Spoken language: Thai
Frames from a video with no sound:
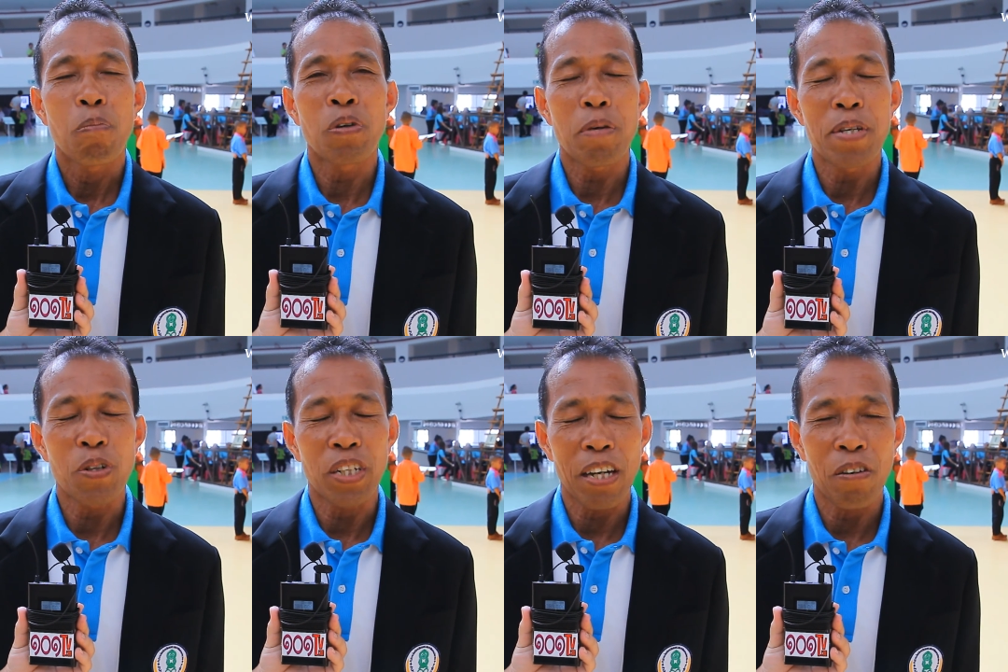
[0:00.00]
ผู้ที่มี
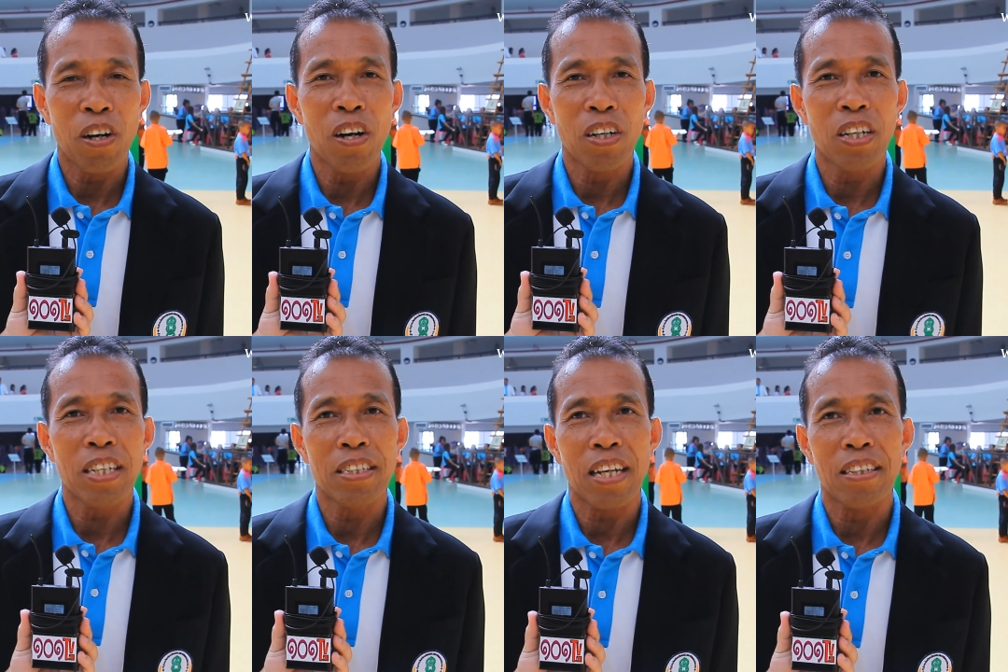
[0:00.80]
ส่วนเกี่ยวข้องก็
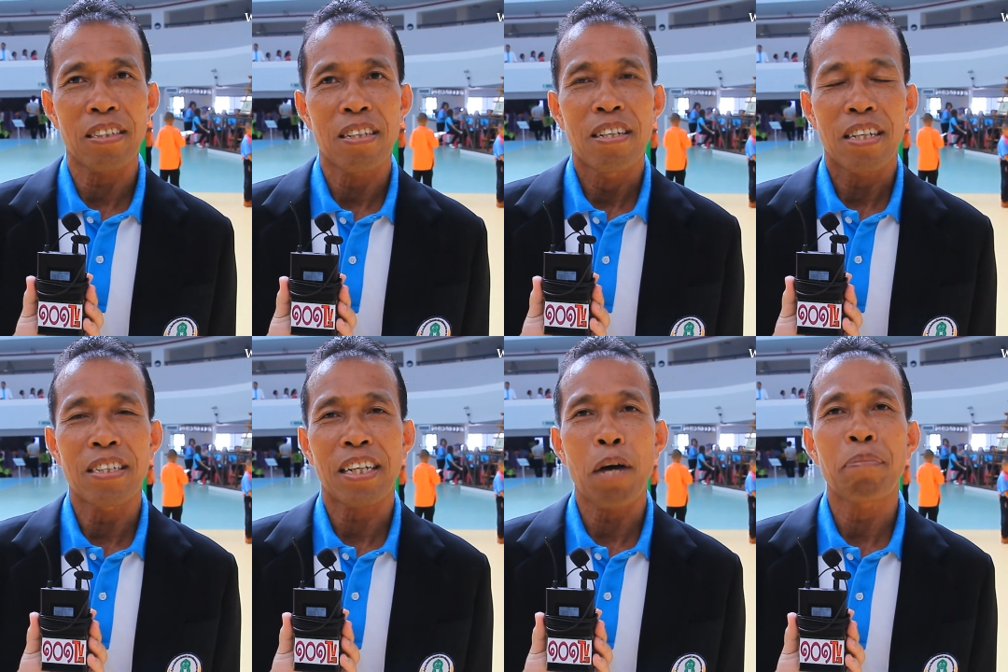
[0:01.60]
จะจัดกิ
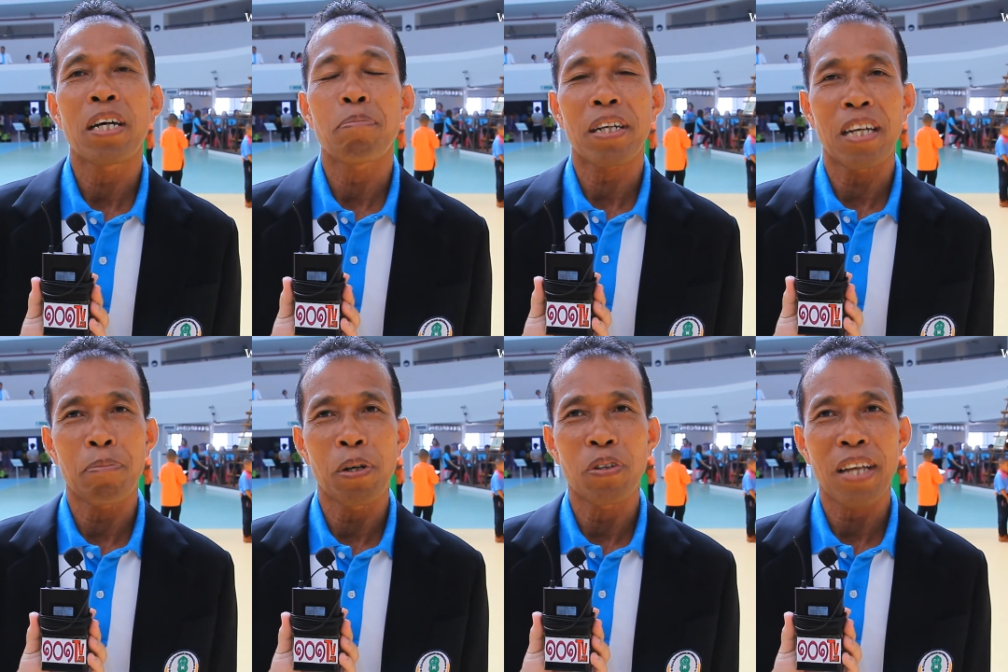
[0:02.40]
จกรรมเทิดพระเกียร
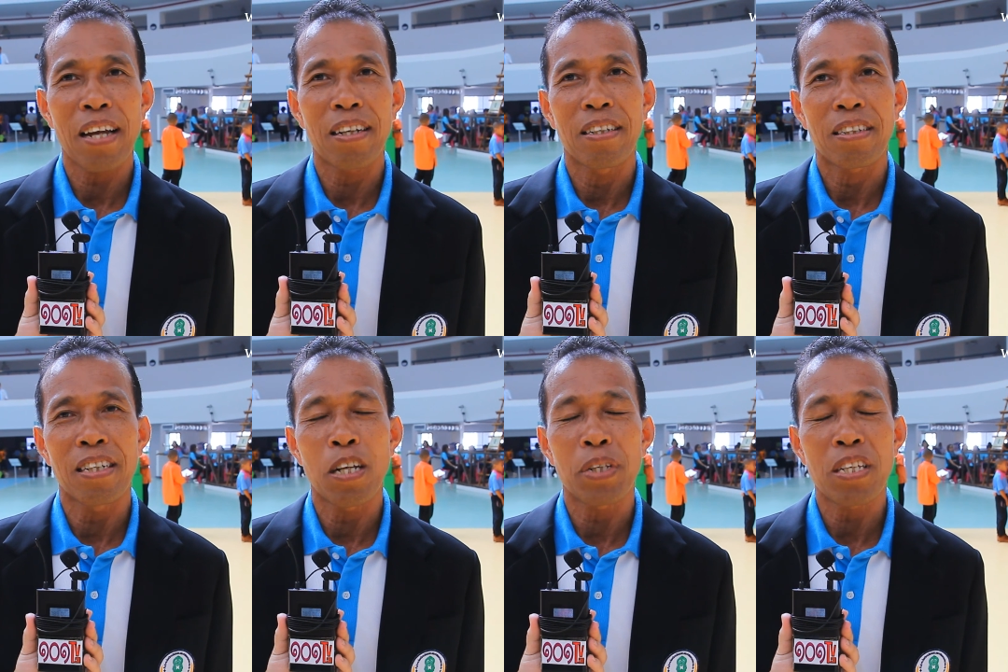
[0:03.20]
ติพระองค์ท่าน
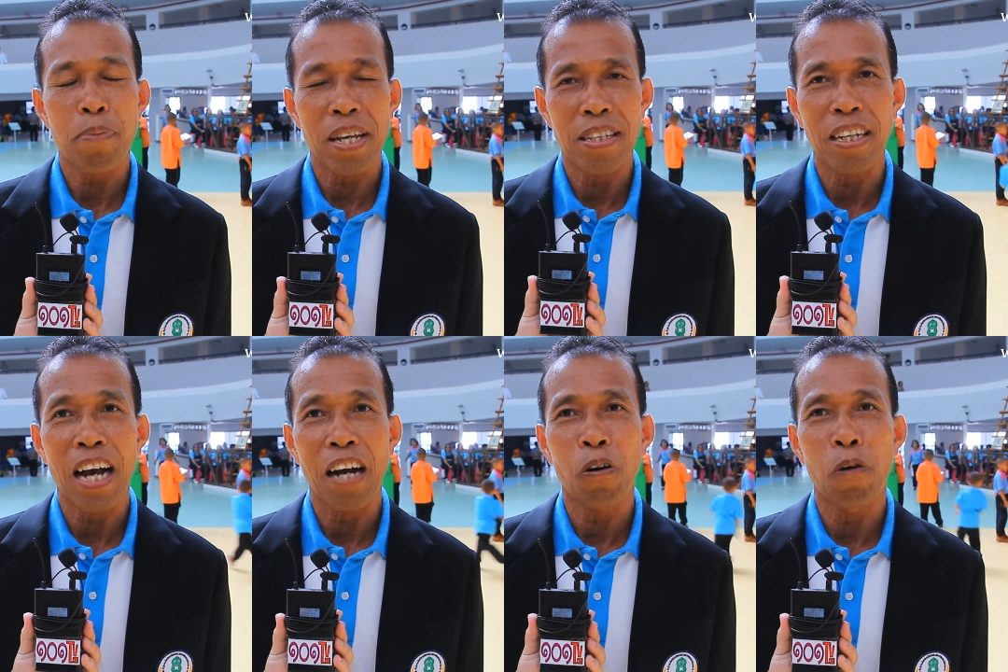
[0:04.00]
คือในวันที่สิบแปดสิง
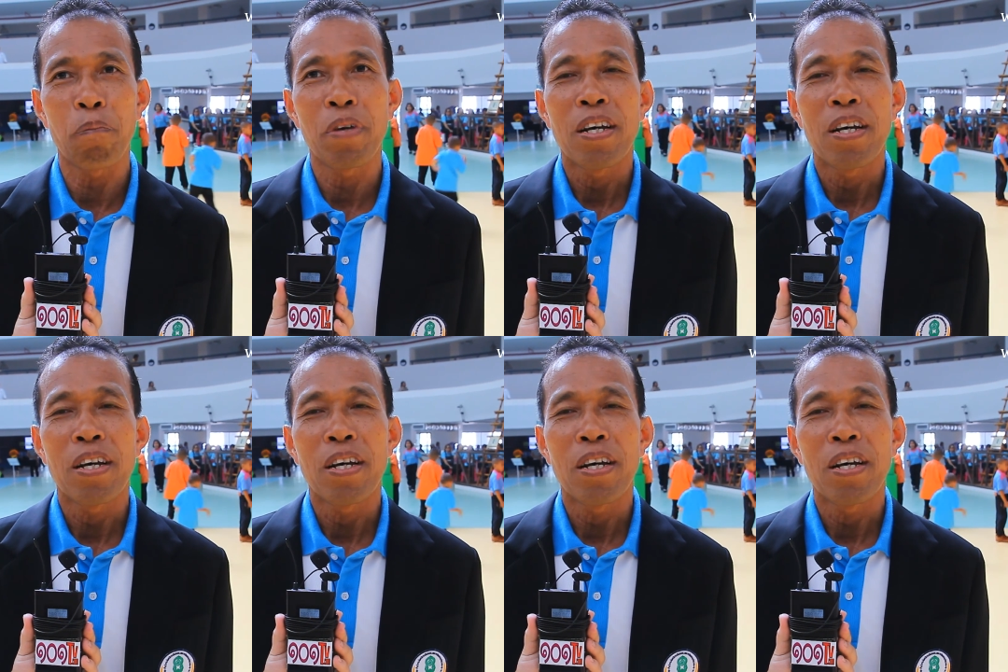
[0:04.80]
หาคม